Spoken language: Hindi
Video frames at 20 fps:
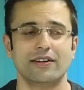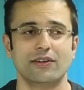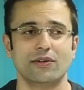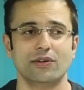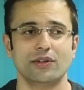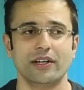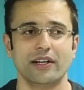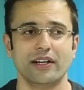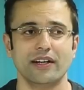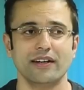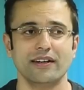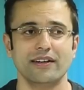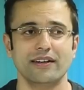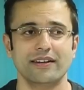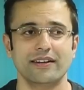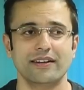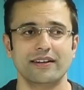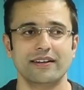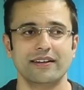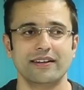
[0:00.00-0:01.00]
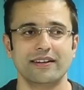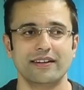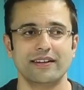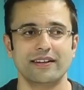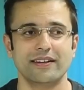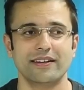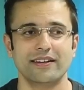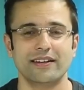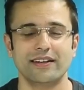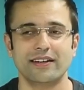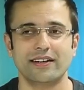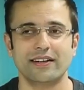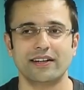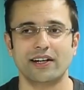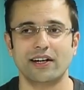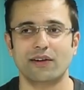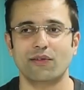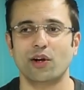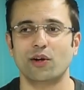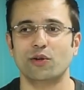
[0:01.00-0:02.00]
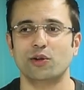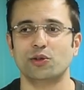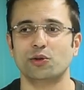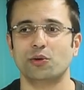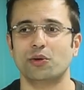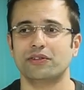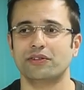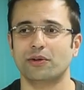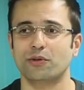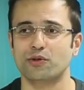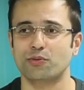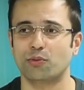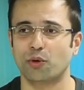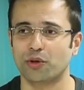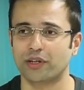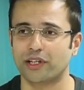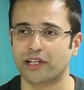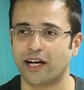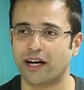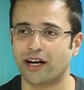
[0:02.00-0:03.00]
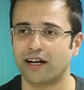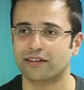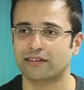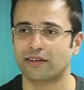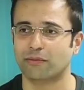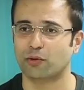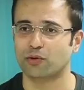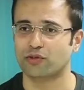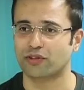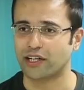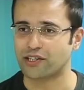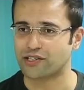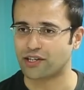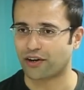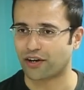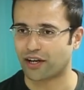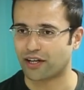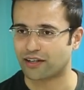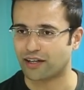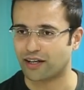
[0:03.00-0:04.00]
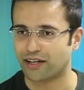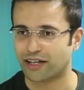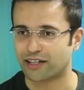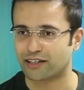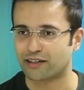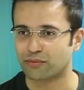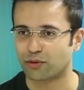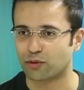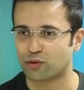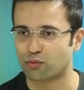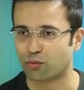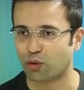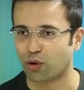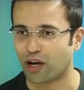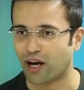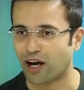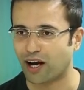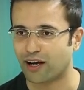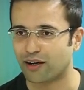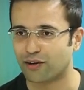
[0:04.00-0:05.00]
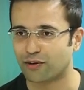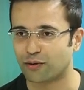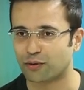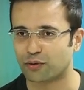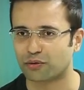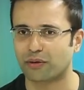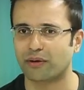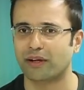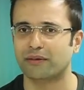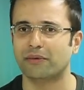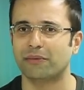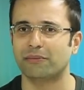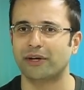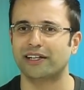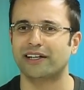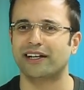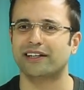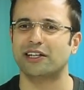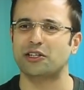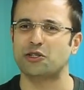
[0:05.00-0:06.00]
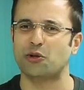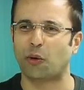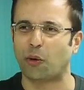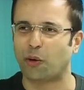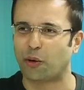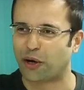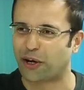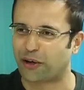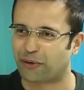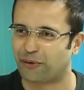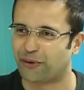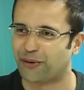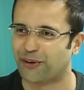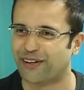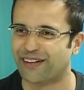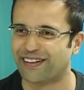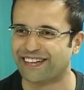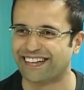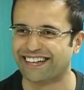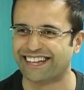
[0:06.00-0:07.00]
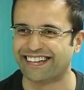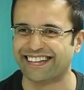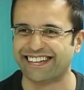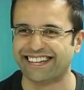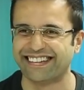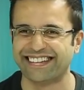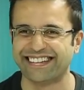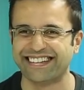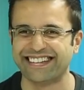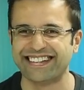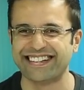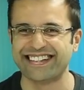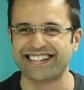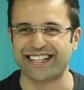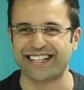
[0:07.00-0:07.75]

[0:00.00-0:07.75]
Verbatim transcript: होता है ना घर वालों ने थोड़ा सा कुछ बोल दिया सब कुछ सही चल रहा था एकदम से कुछ बोला उसके बाद में मन करता है छोड़ो घर को